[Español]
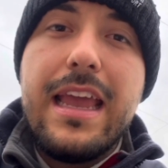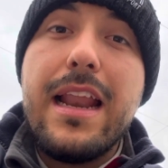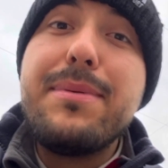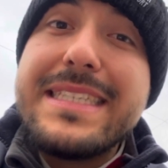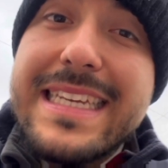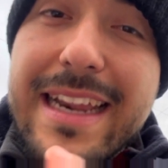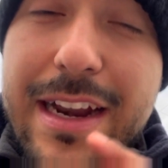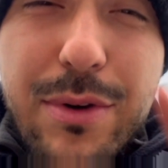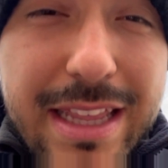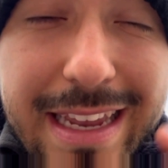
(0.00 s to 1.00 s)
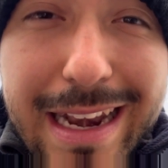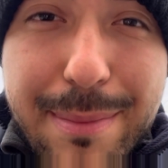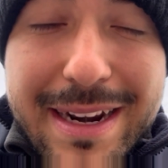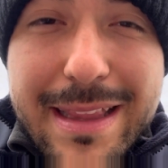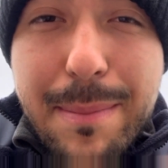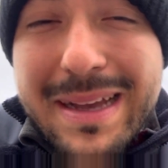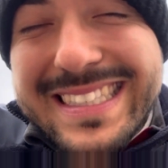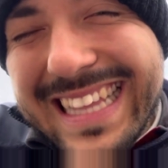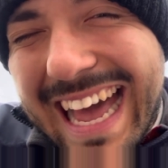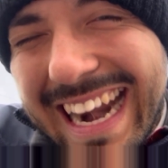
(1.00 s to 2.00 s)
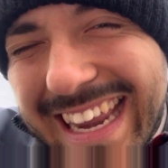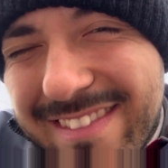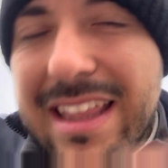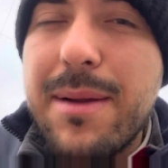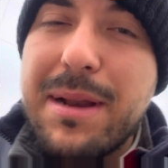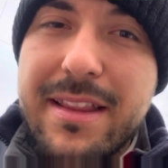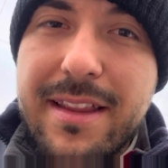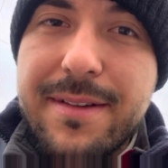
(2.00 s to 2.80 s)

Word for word: El ápice, recuerden que es la parte más arriba de la planta.